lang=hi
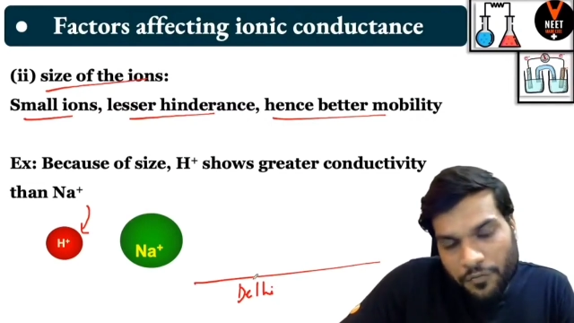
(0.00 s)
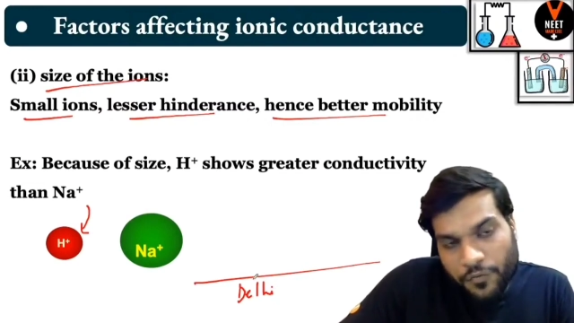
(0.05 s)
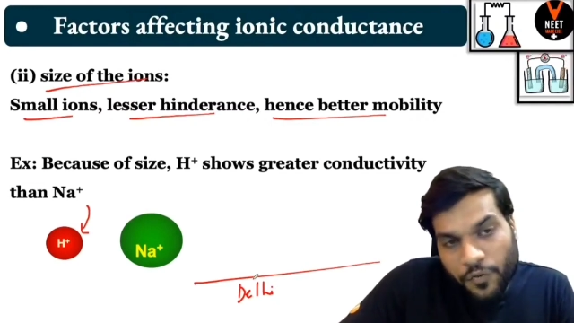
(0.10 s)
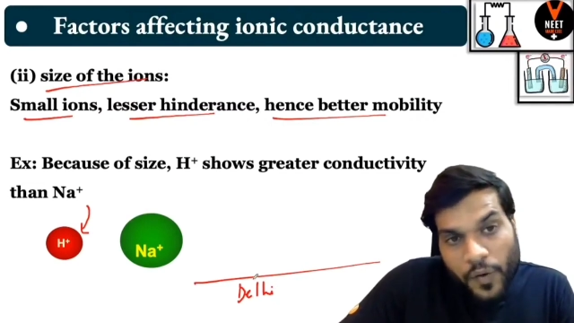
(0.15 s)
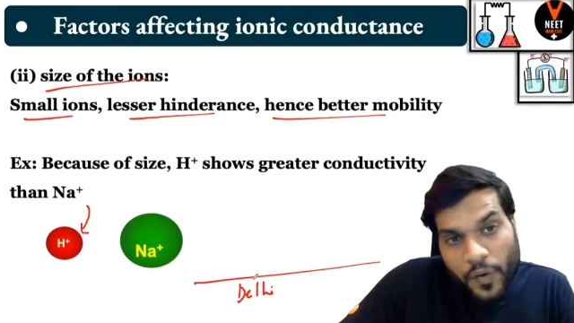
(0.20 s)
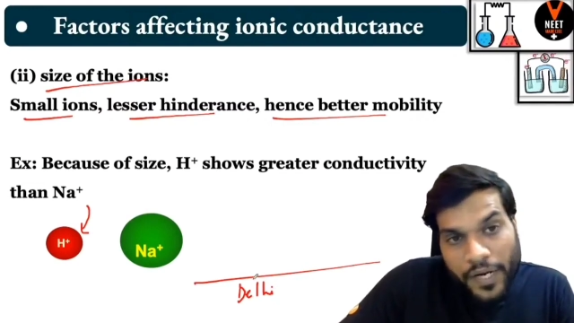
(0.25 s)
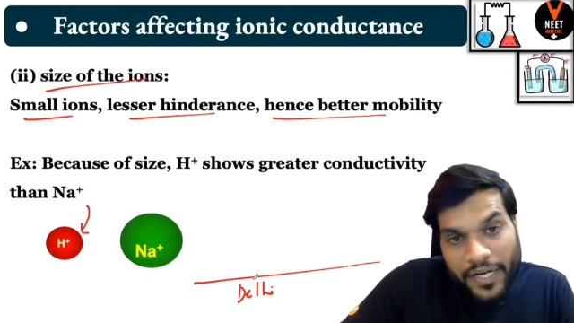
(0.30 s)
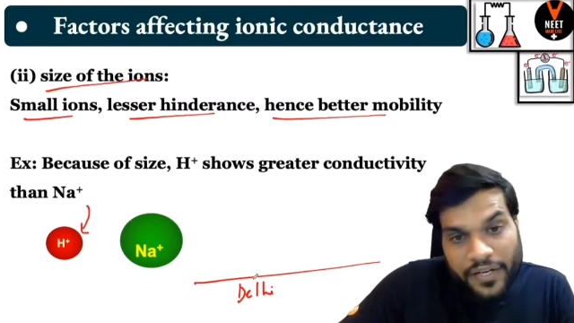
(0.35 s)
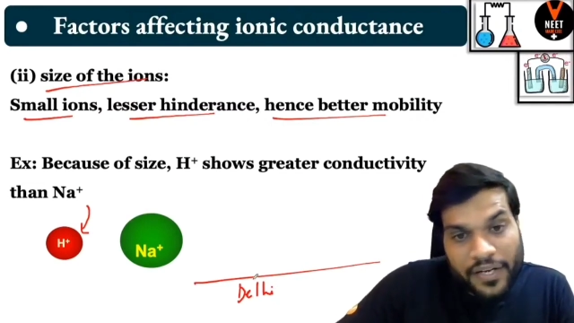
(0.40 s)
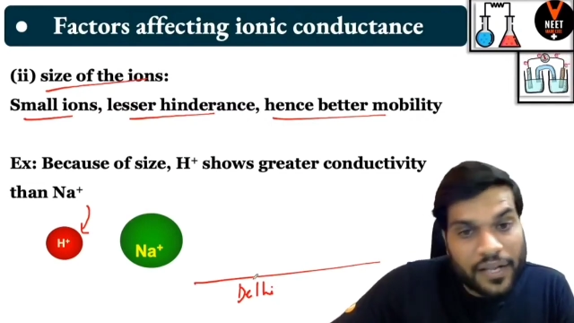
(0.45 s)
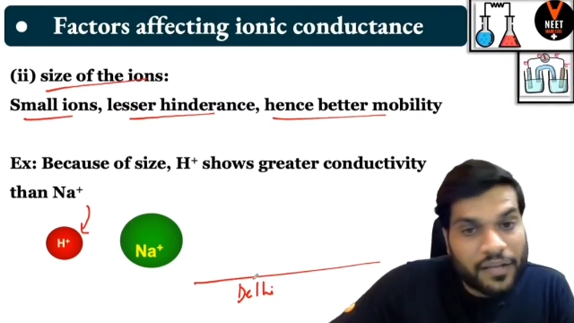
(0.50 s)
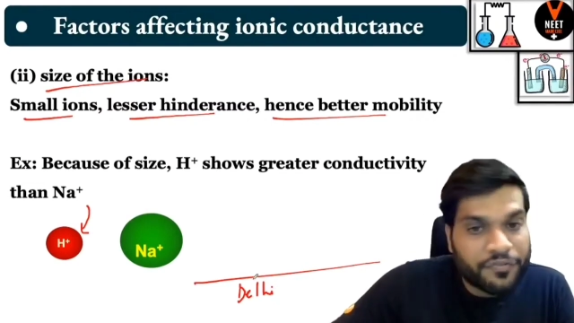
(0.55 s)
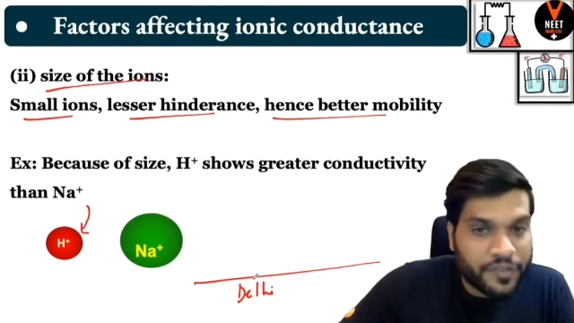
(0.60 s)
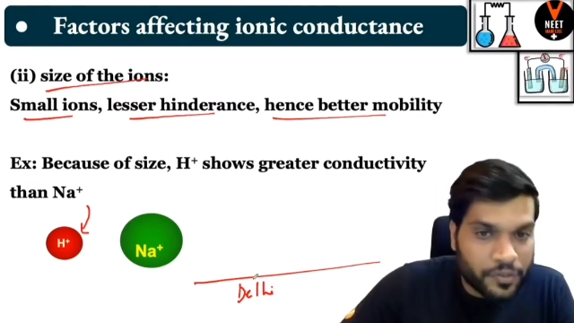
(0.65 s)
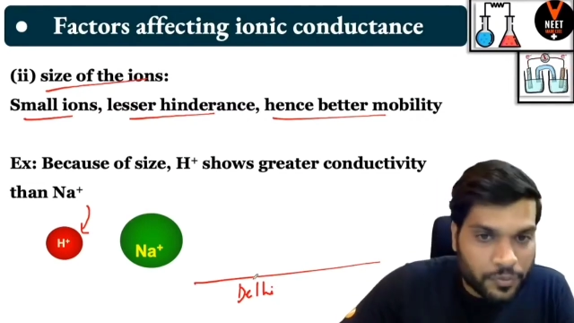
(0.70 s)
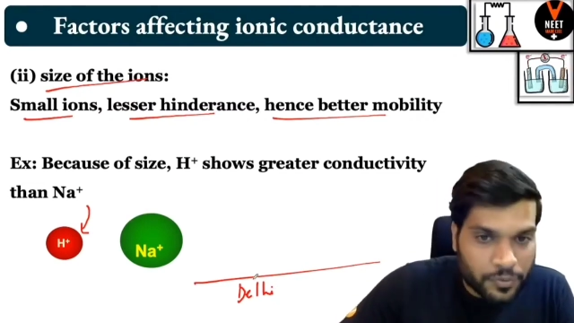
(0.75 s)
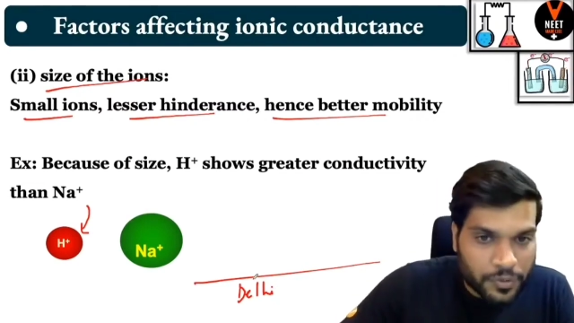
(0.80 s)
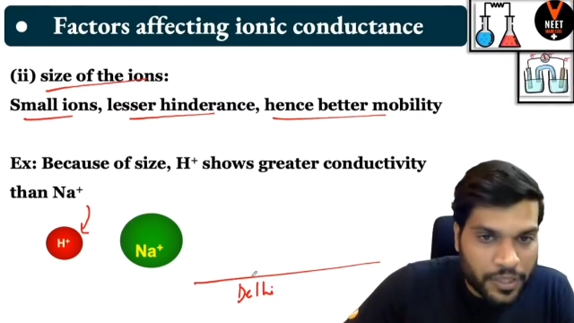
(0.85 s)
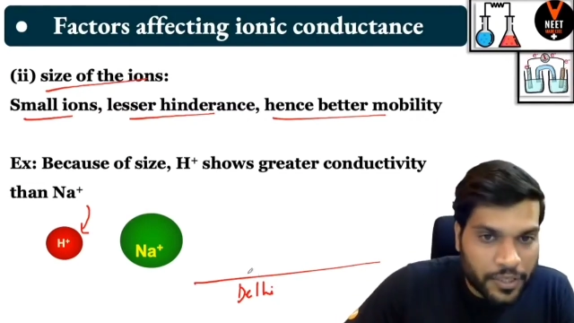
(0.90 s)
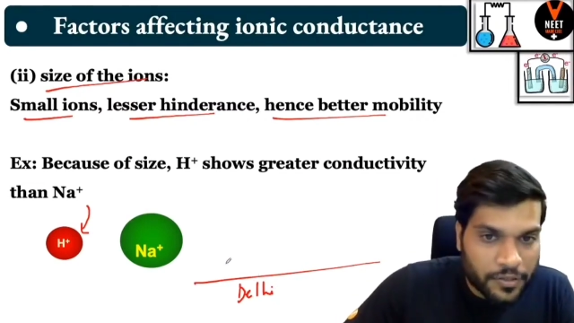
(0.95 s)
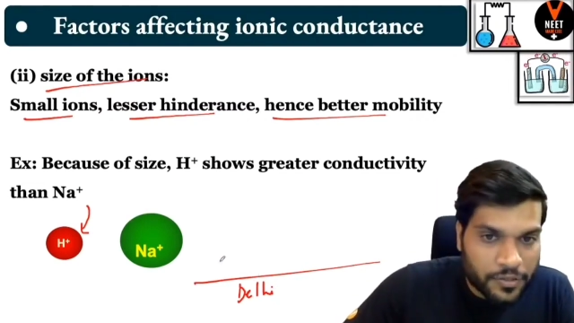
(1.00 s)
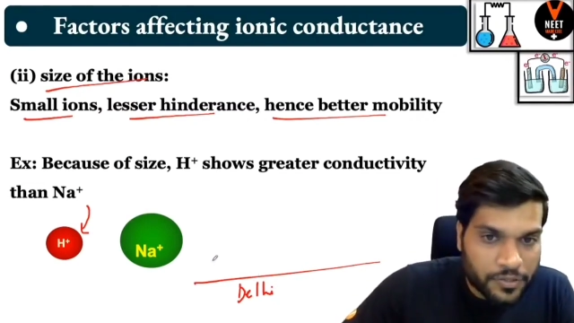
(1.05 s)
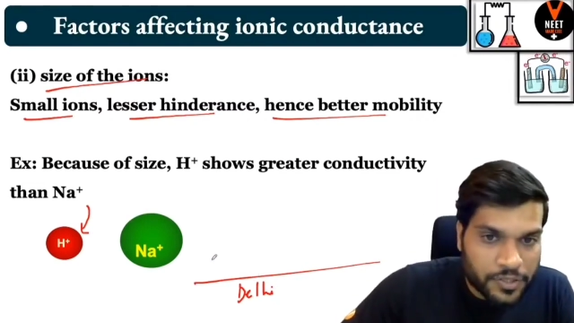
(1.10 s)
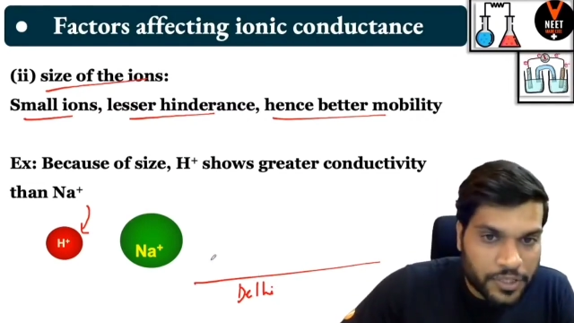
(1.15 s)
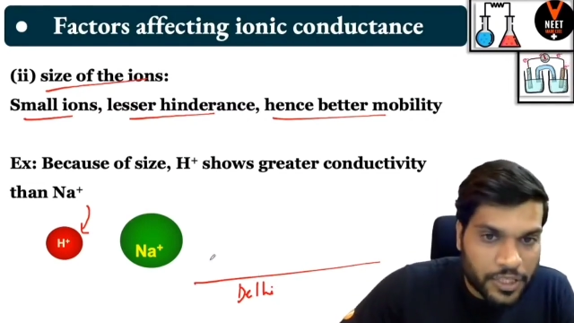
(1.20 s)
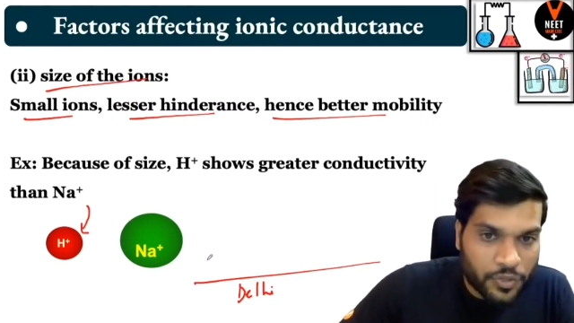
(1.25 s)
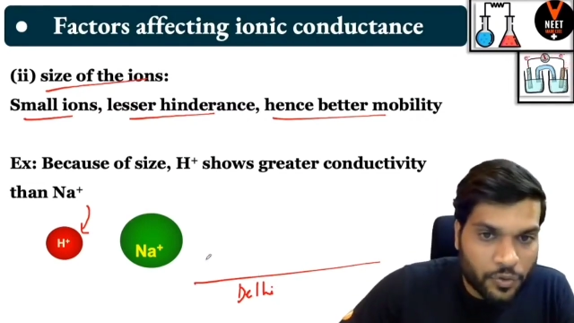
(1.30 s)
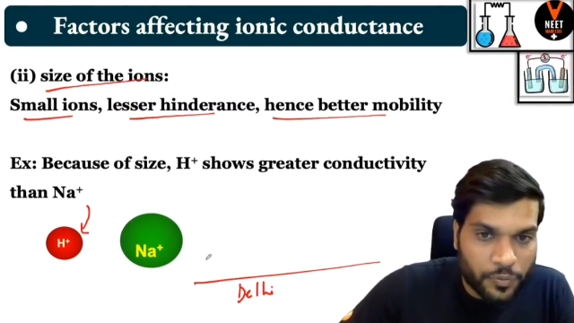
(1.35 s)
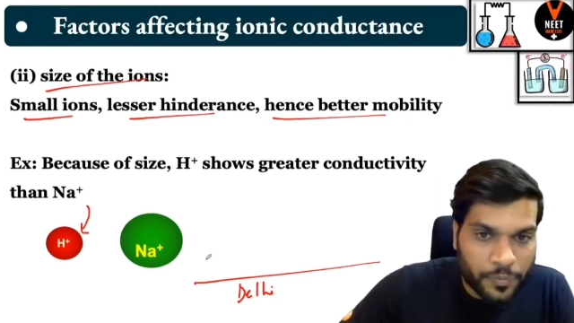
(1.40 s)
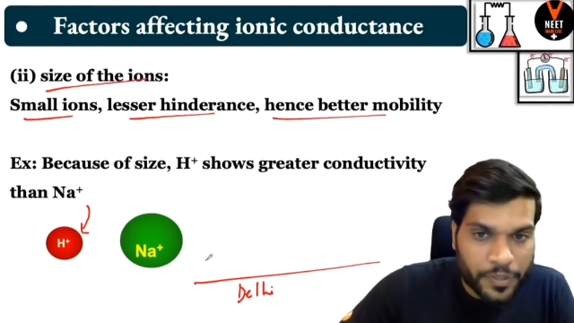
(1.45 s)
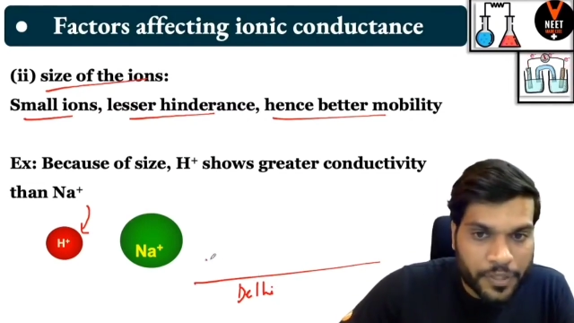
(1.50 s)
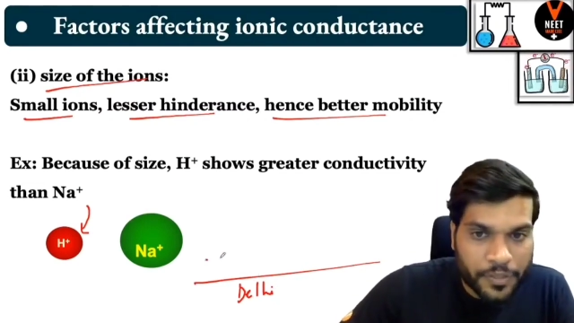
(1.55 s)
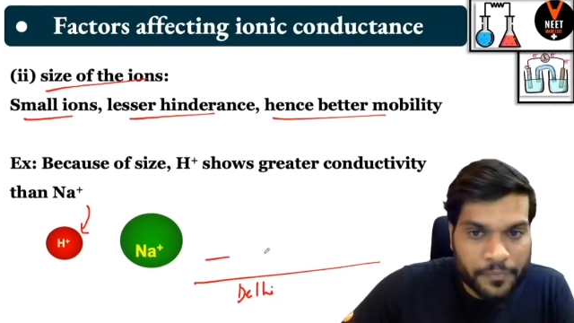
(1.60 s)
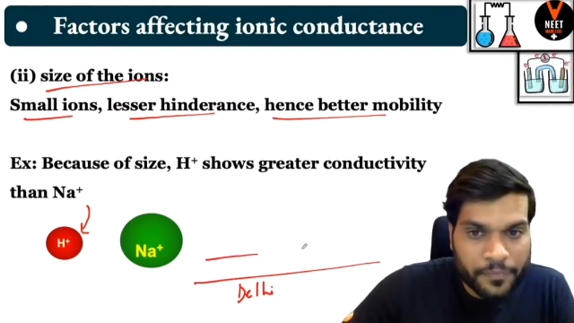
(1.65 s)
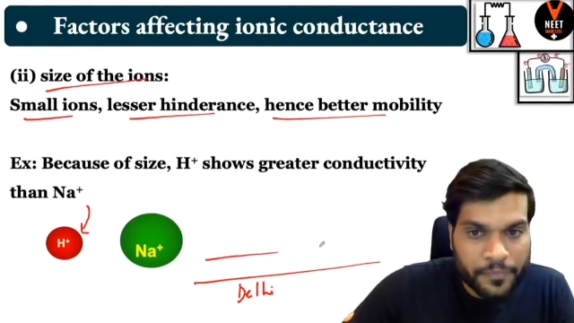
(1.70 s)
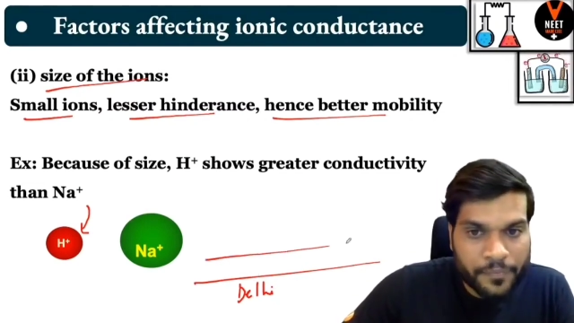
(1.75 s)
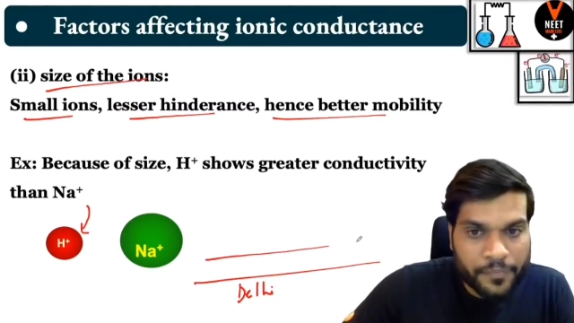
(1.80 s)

वो है ट्रैफिक होता है सड़कों पे